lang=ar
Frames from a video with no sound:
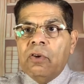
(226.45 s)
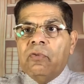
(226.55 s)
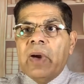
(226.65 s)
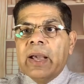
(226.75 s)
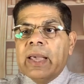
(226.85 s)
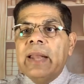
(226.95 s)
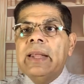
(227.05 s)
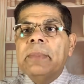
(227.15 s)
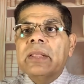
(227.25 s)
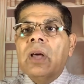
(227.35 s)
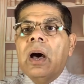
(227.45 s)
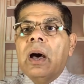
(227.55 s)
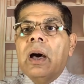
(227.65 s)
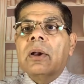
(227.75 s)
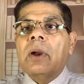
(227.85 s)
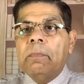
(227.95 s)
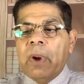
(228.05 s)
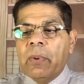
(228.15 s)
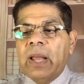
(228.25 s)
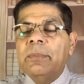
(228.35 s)
فكلمة الرب
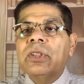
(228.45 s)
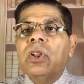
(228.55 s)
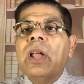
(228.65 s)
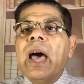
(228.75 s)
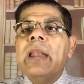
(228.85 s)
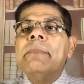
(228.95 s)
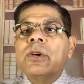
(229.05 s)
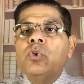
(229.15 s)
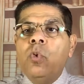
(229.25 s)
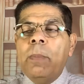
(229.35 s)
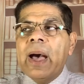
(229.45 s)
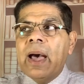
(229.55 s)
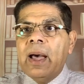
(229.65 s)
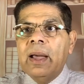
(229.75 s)
أو كلمة الله المكتوبة